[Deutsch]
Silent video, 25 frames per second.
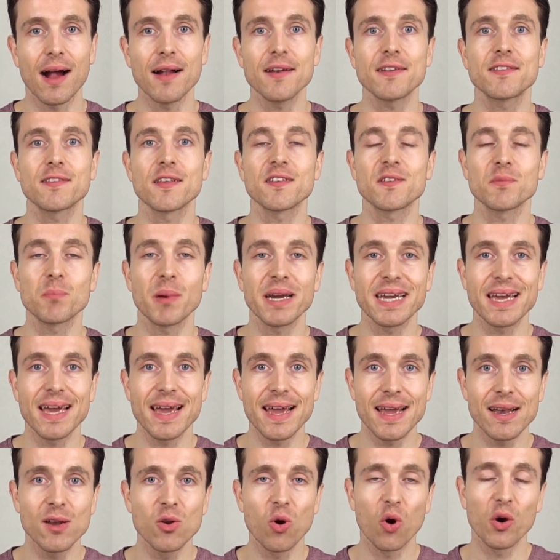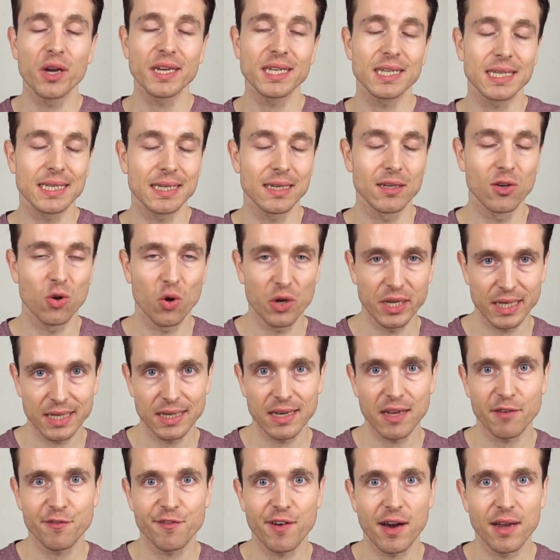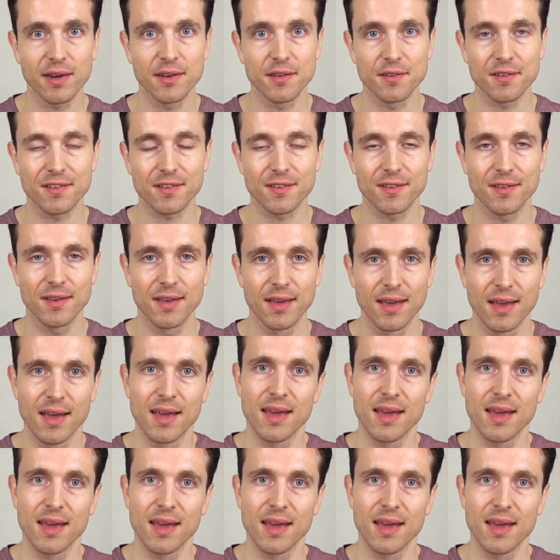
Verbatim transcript: als das bei hellhäutigen Leuten der Fall ist.